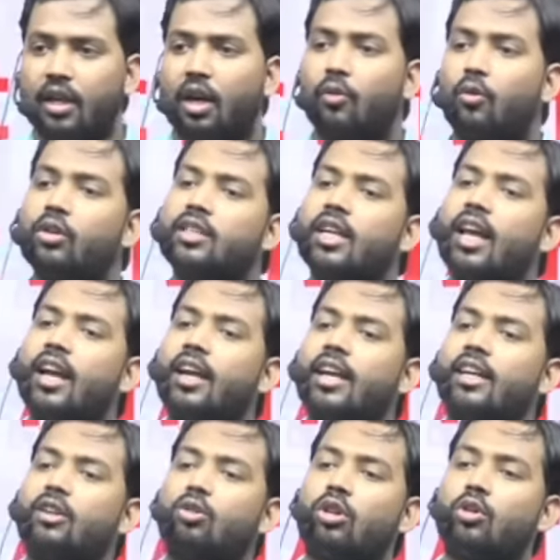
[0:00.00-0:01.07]
वो सारा
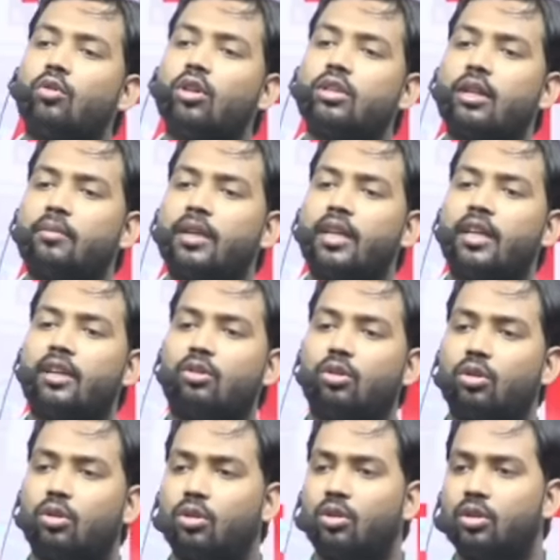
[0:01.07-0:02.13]
गेट खोल दो वो सब भी गेट
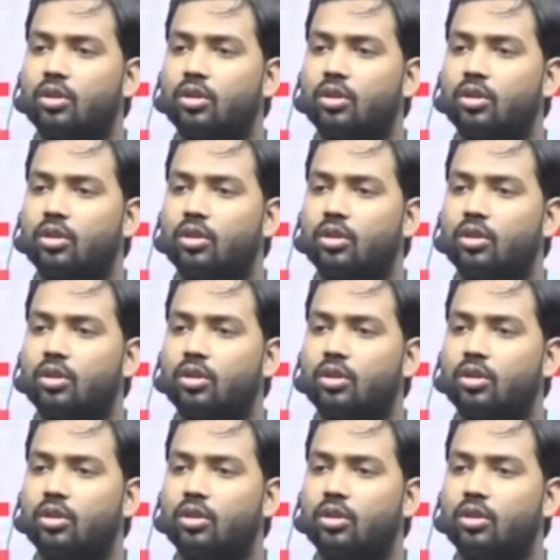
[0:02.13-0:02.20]
खोल दो